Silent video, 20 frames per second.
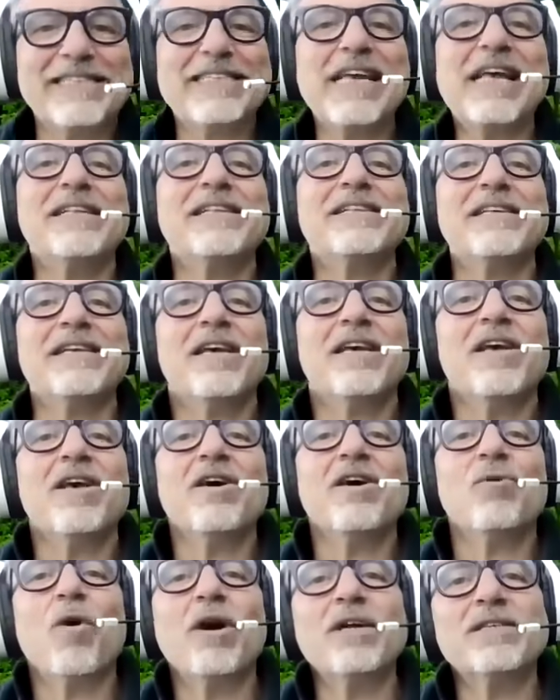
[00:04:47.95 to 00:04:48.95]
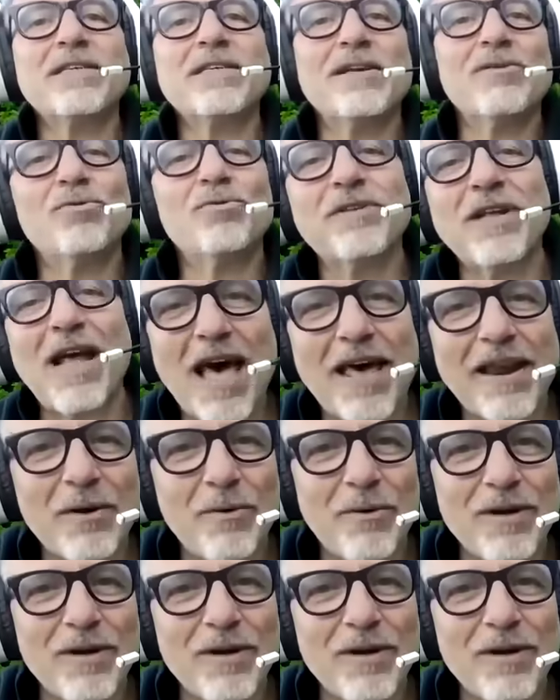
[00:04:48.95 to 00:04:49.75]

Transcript: Senti, vuoi salutare